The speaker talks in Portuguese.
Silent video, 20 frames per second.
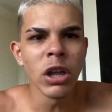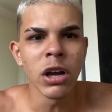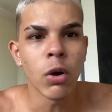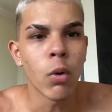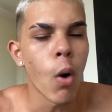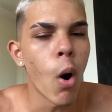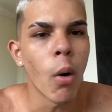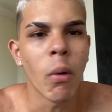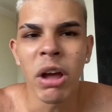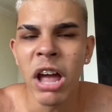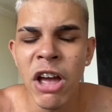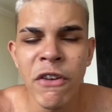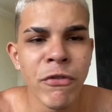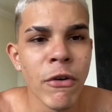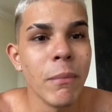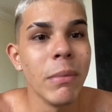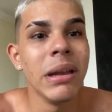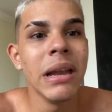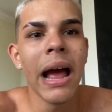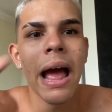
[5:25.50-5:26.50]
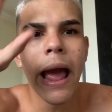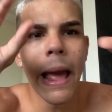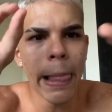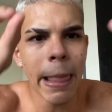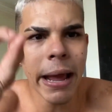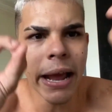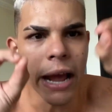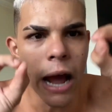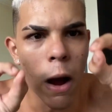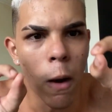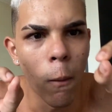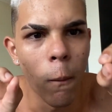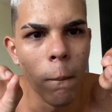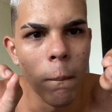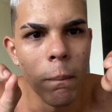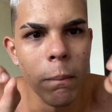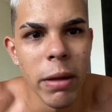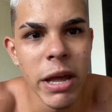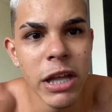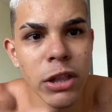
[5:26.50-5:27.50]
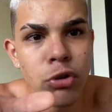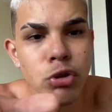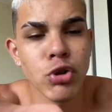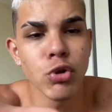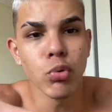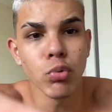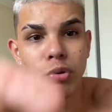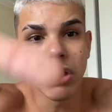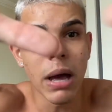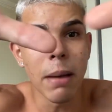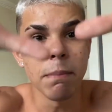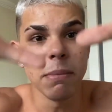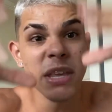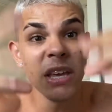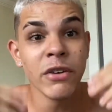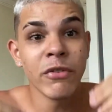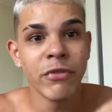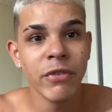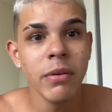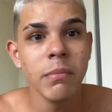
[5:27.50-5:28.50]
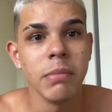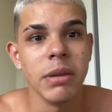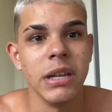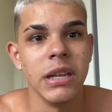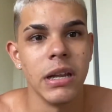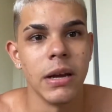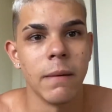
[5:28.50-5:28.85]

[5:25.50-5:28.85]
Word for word: qualquer família é legal, menos o da minha família.